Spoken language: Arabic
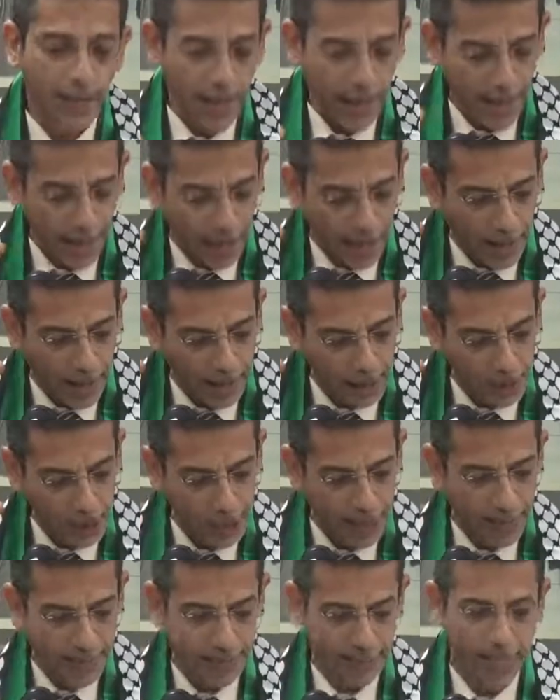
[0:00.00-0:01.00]

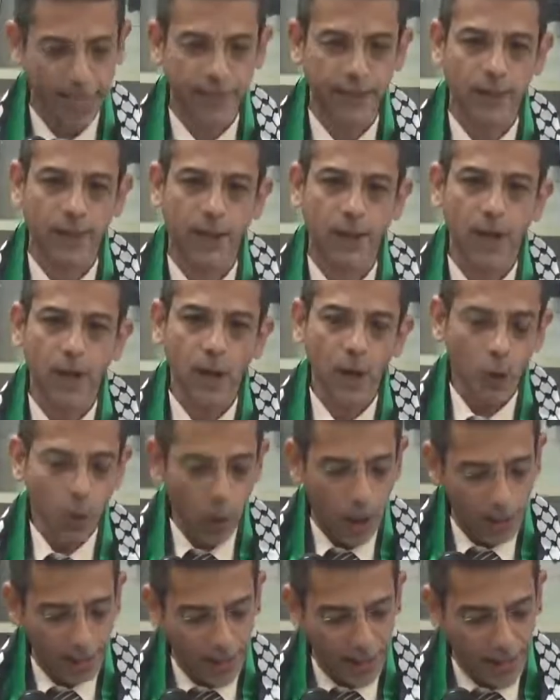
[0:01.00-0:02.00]
حاضرة
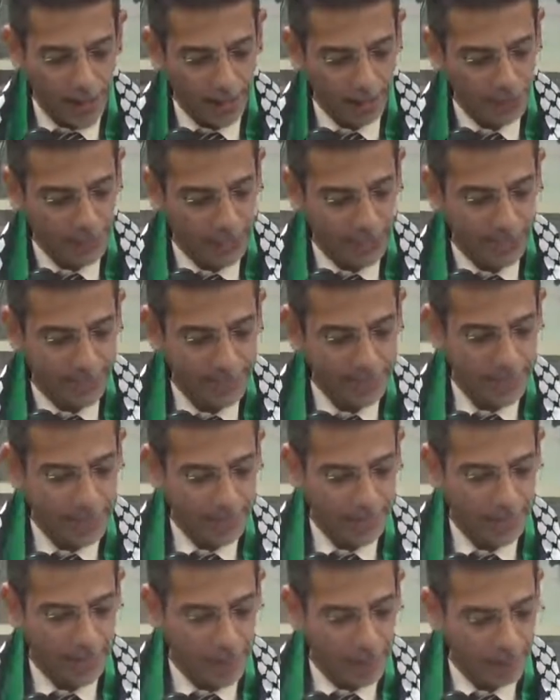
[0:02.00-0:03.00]

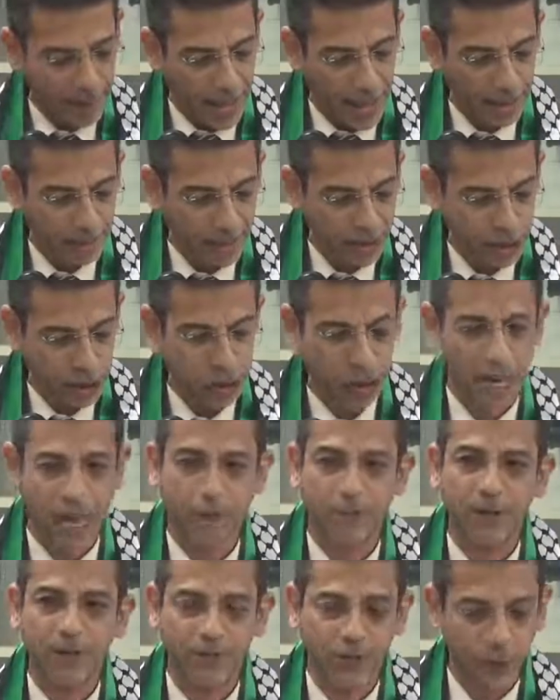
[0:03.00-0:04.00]
وماثلة أمام
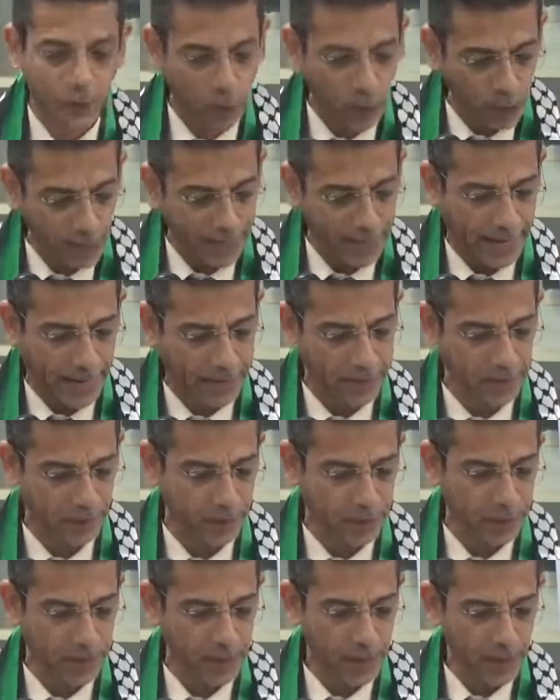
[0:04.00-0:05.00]
الشعب في كل حدث
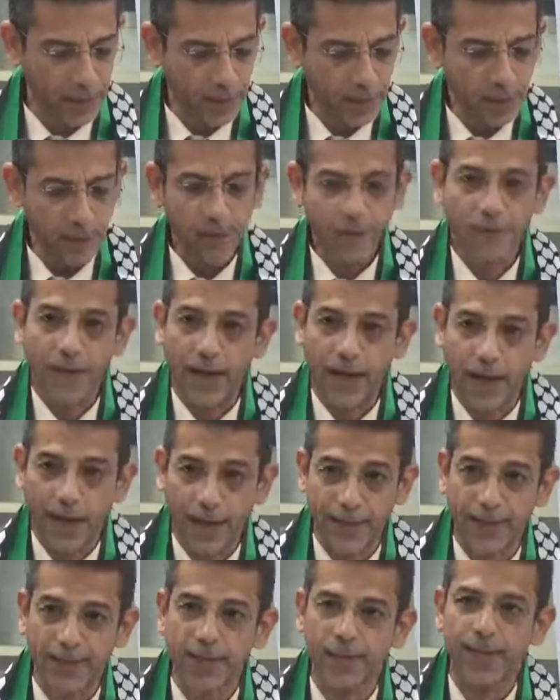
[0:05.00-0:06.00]

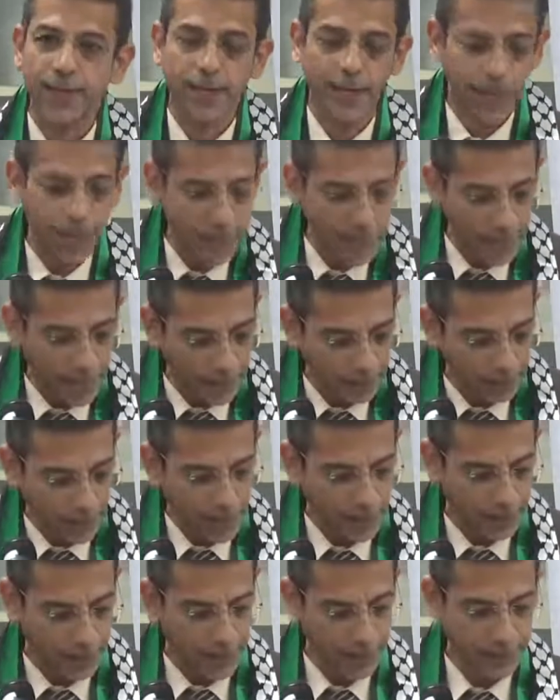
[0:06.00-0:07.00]
فهذه هي
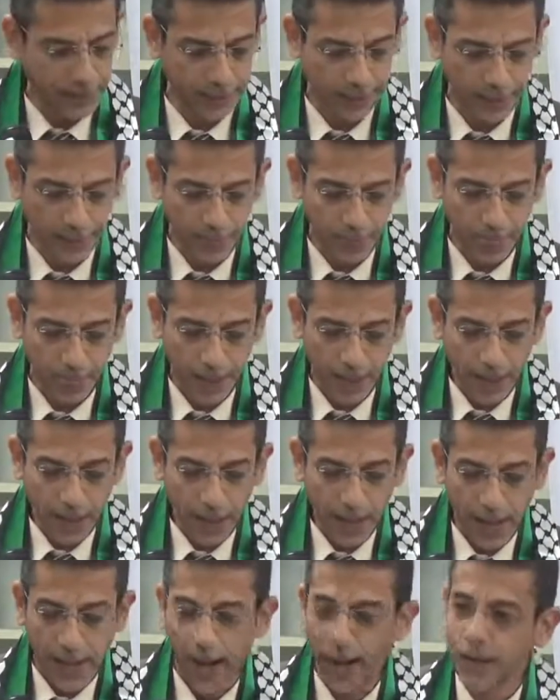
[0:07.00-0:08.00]
البحرين
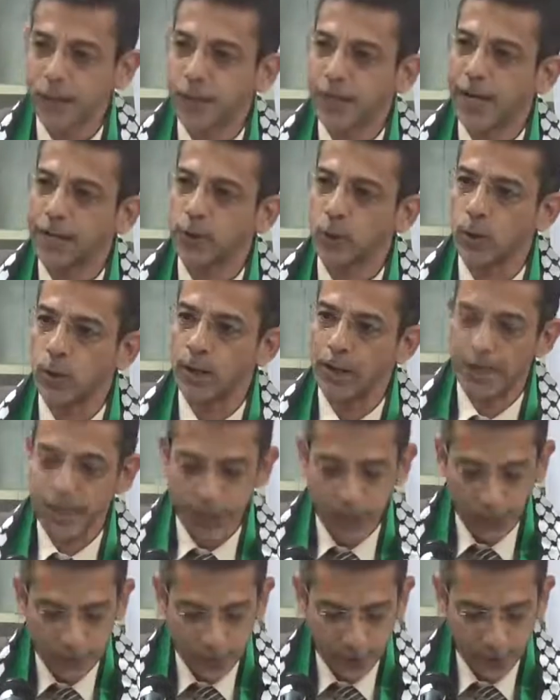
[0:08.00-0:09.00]
حاضنة
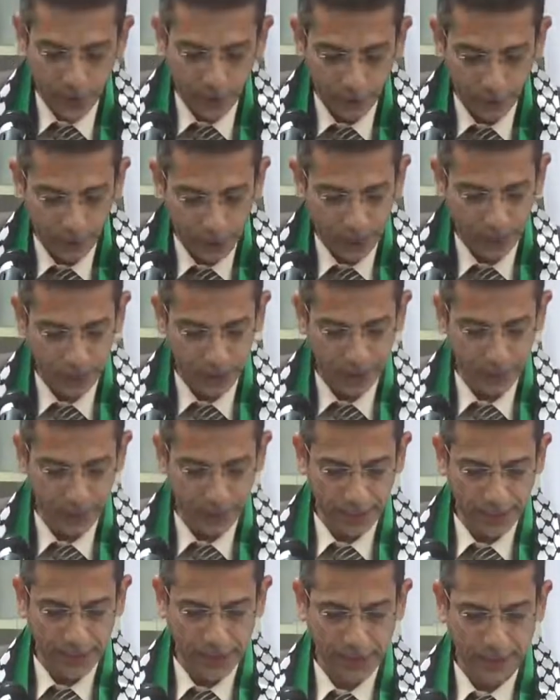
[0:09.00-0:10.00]
القضية
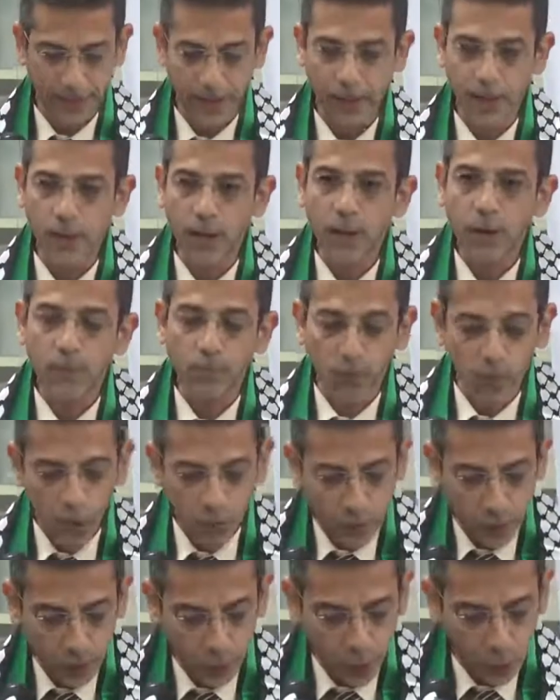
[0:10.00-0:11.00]
الفلسطينية
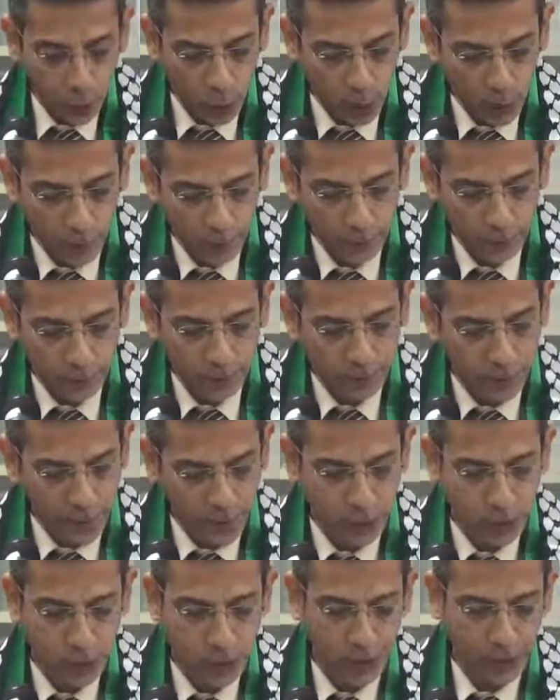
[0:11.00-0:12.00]
منذ
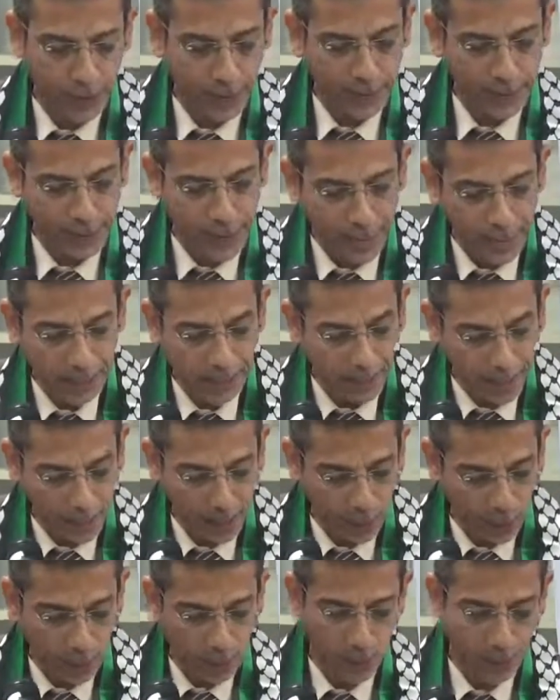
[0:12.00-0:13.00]
الفجر النكبة
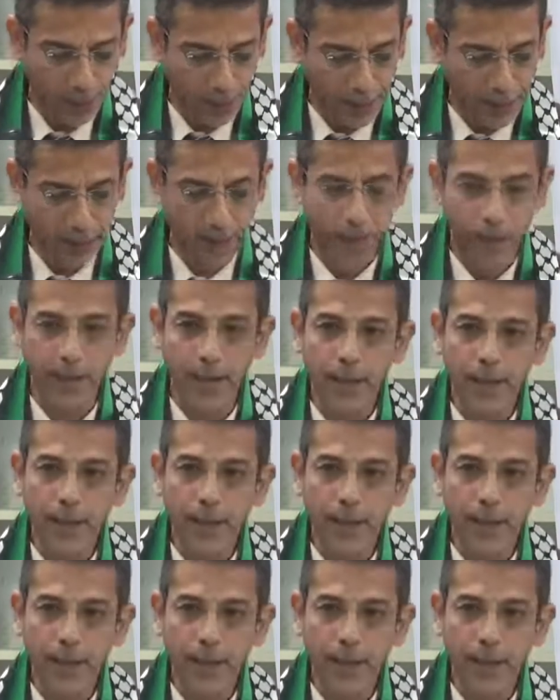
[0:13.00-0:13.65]
الكبرى